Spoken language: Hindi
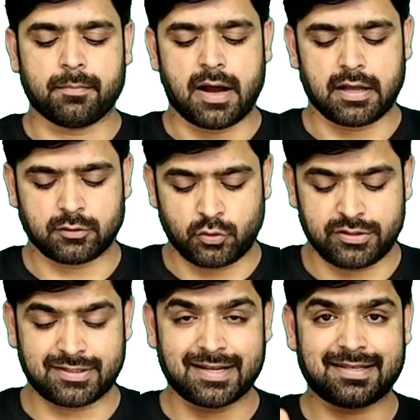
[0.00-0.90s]
हम
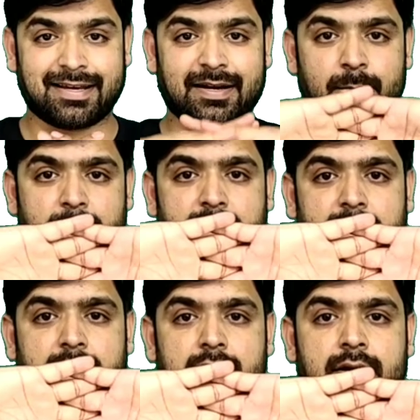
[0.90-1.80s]
हाथ को इस तरह से ग्रिप
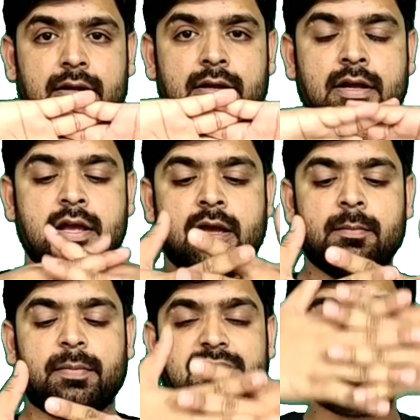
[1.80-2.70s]
बनाकर
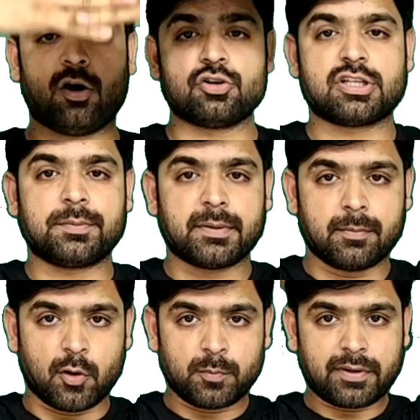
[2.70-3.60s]
पीछे
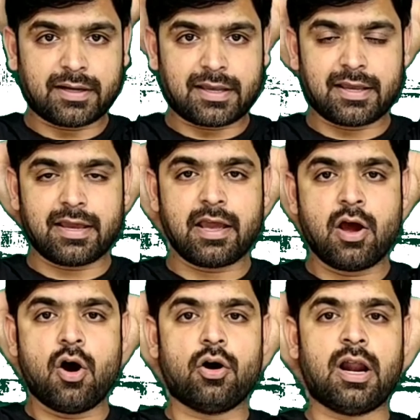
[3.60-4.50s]
ऑसिपिटल बोन को
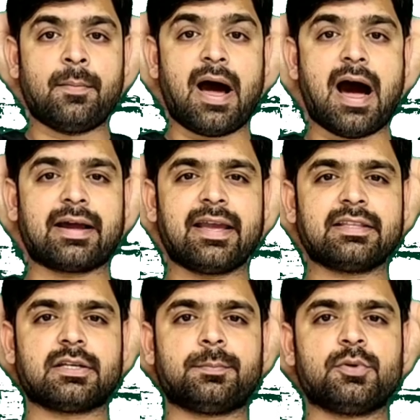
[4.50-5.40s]
रखेंगे और अब
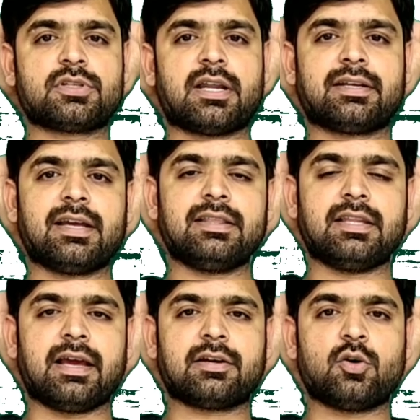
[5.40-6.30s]
आगे की तरफ पुश
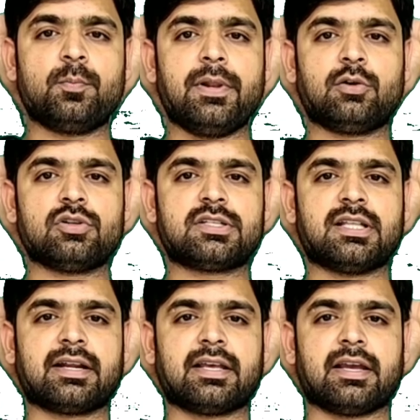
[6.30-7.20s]
करेंगे नेक को
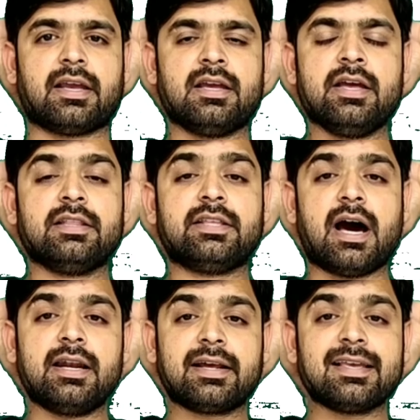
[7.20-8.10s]
बिल्कुल सीधा रखेंगे
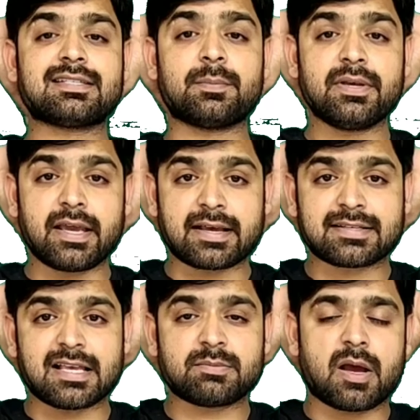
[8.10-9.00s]
ध्यान रखें सभी
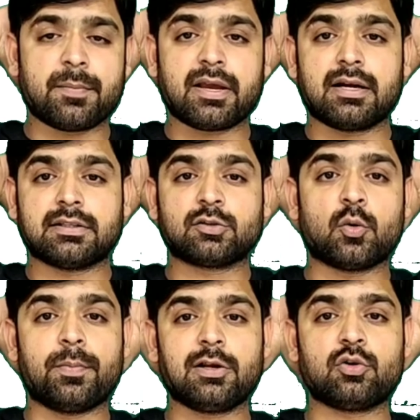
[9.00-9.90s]
के एक्सरसाइज में हमें
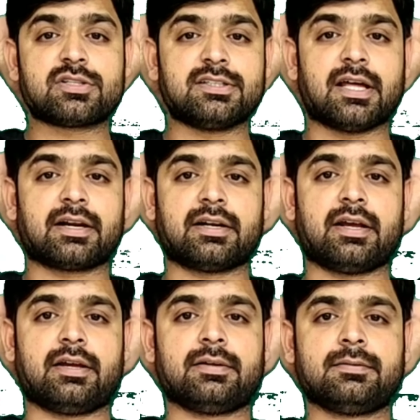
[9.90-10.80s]
गर्दन को बिल्कुल सीधा
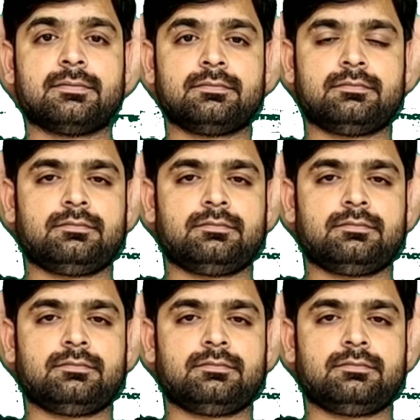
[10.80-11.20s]
रखना है